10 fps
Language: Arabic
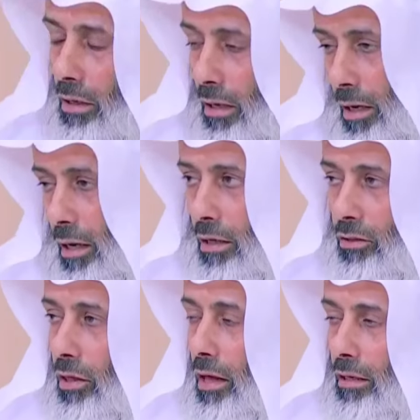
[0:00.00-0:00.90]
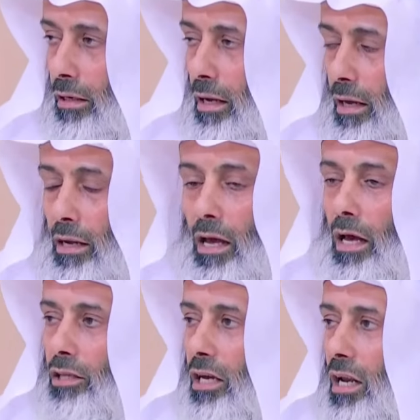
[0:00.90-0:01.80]
حاجه ثانيه ايوه
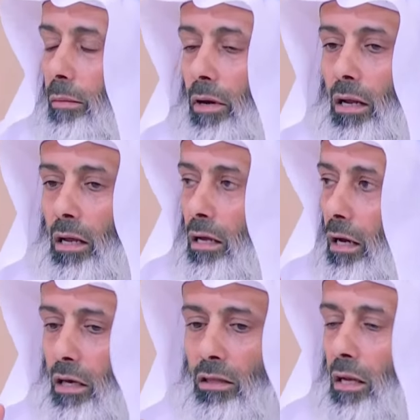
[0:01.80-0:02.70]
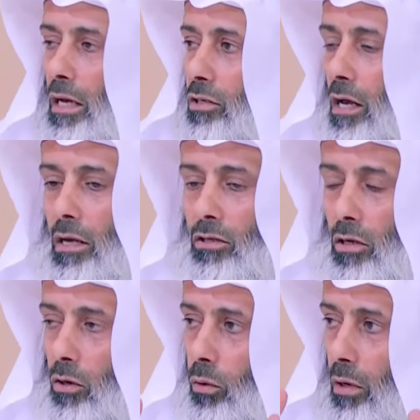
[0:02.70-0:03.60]
اتكلم على خط الاساس
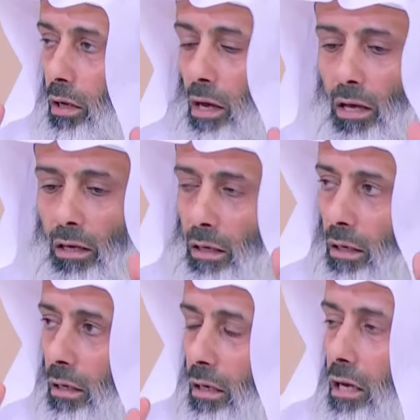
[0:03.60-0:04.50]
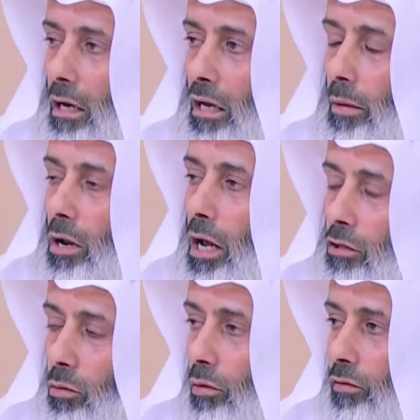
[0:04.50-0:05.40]
اللي هو آه، قيم
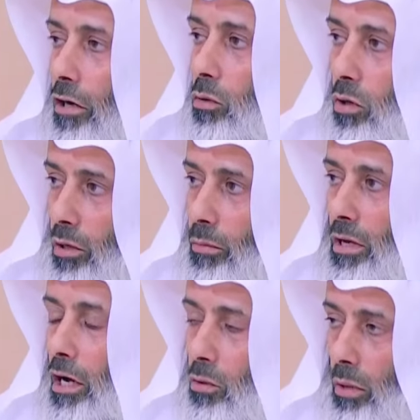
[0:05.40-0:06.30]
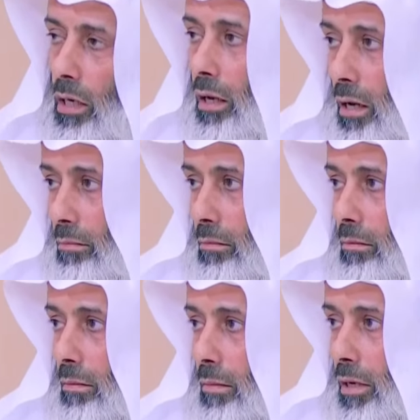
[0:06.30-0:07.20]
الهدر والفقد والكميات والارقام
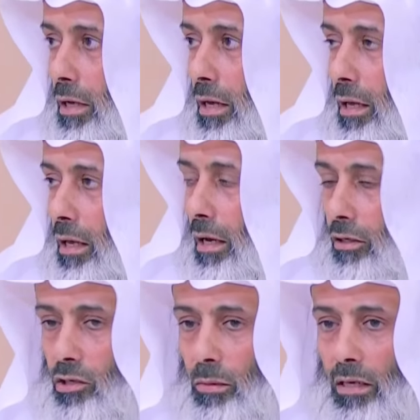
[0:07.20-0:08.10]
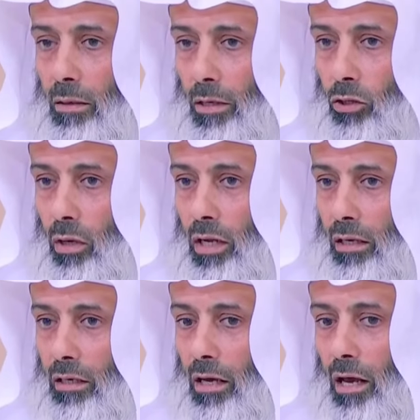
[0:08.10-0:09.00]
ايوه على اساس ما نتولى
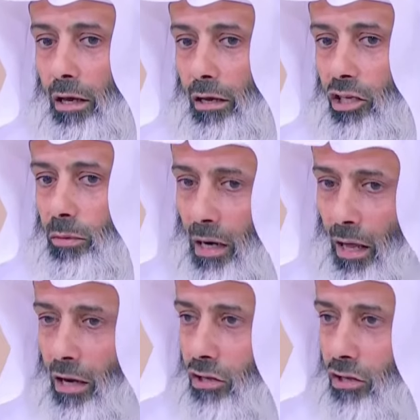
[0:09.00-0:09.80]
يعني يجب ان نخلصها